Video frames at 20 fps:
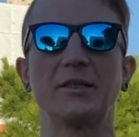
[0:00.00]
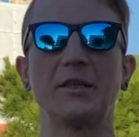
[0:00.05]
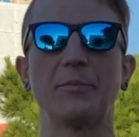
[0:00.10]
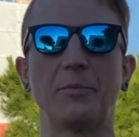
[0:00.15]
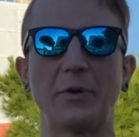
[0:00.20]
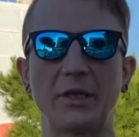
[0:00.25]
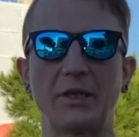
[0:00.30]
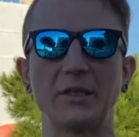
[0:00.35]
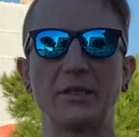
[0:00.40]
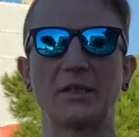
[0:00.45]
за
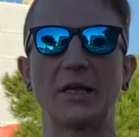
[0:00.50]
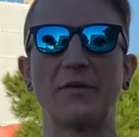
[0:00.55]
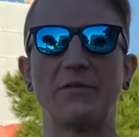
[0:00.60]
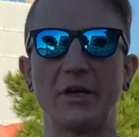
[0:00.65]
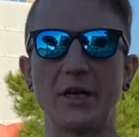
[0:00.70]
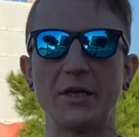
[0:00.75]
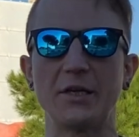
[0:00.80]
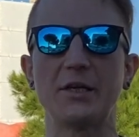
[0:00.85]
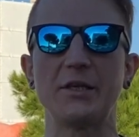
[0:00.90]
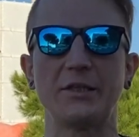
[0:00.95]

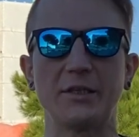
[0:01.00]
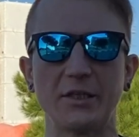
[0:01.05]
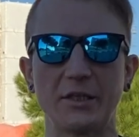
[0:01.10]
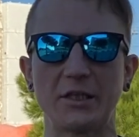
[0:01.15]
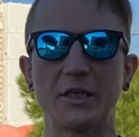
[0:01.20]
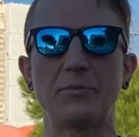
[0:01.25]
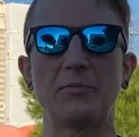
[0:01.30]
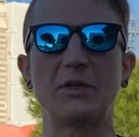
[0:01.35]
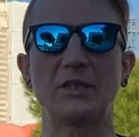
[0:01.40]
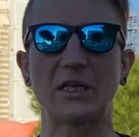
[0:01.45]
предоставление
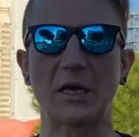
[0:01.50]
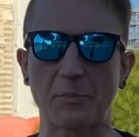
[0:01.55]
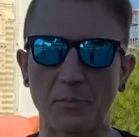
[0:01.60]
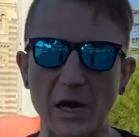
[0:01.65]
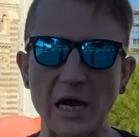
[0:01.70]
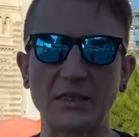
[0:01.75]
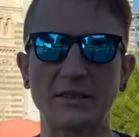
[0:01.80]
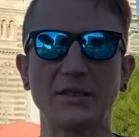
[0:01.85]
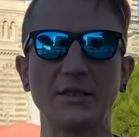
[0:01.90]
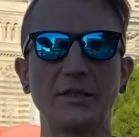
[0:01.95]
сети
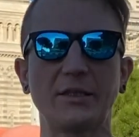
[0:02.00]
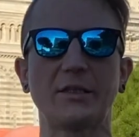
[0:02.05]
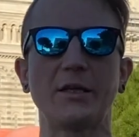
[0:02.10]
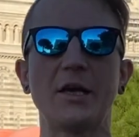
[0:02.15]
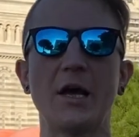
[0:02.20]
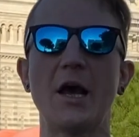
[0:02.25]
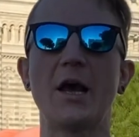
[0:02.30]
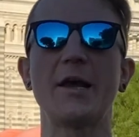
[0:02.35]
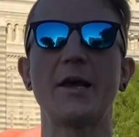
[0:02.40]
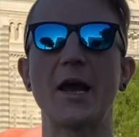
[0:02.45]
безопасности,